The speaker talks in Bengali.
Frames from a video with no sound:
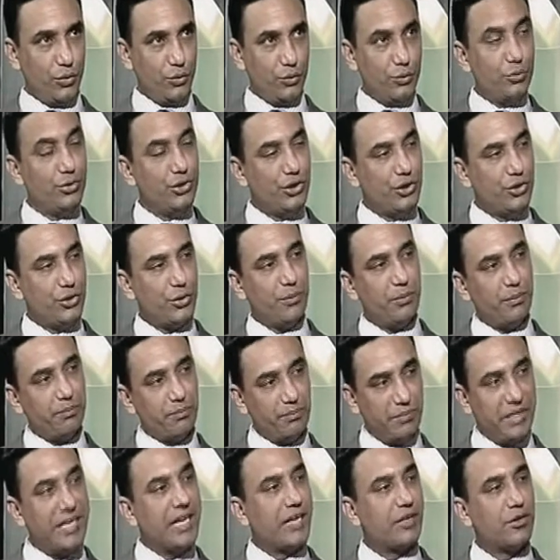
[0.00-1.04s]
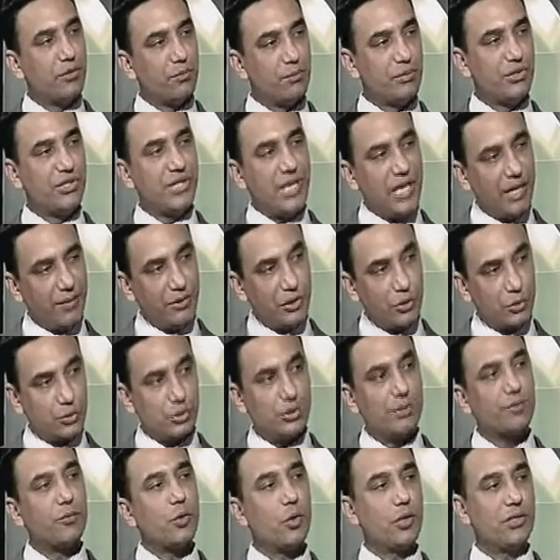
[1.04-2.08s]
উনিশশো সালে আমি
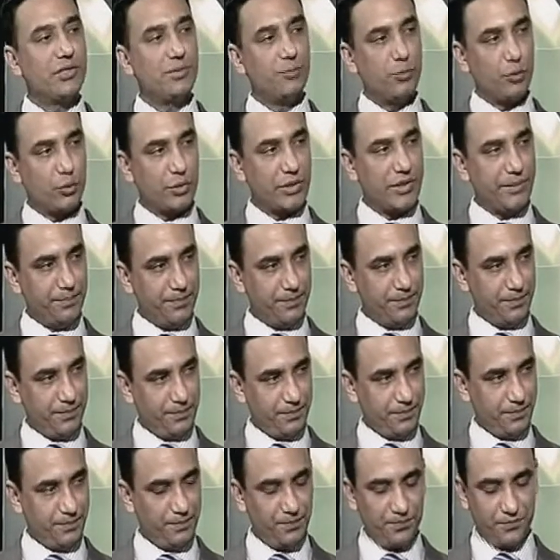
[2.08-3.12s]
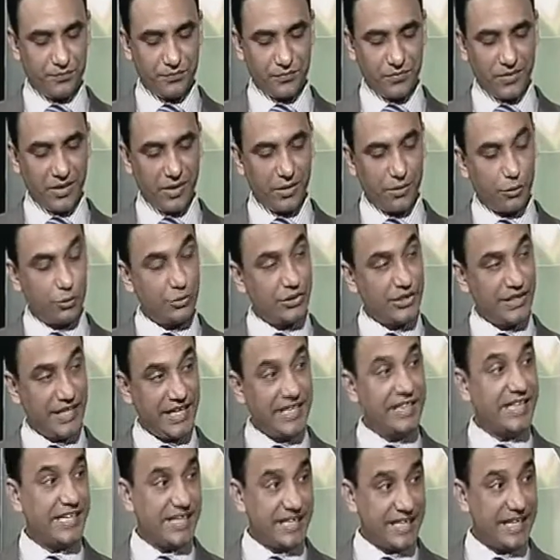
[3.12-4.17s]
নটরডেম কলেজে পড়তাম আচ্ছা তো
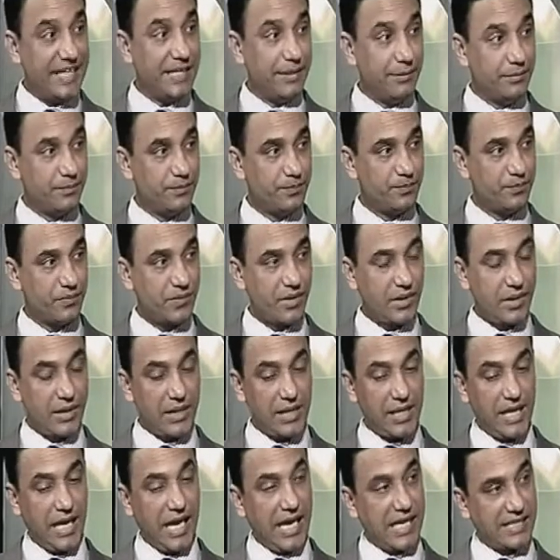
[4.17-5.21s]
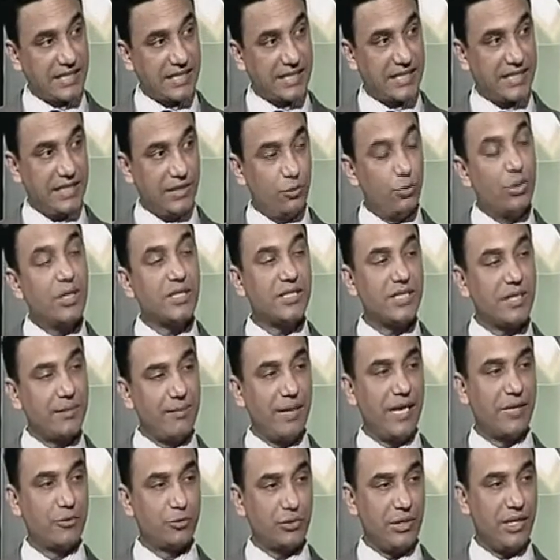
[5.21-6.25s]
সেই থেকে আজকে দু
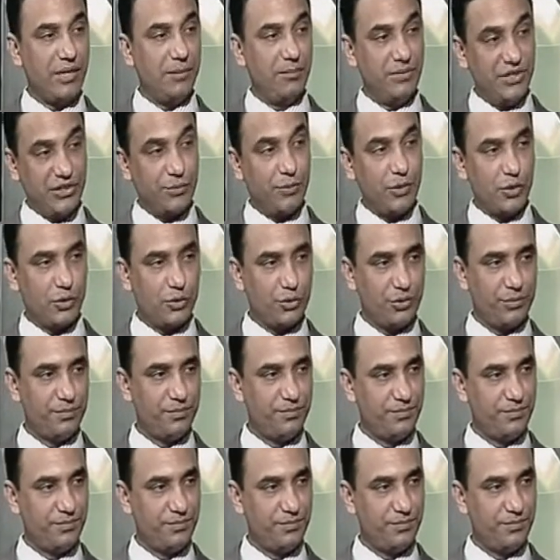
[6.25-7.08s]
সাল ২০ বছর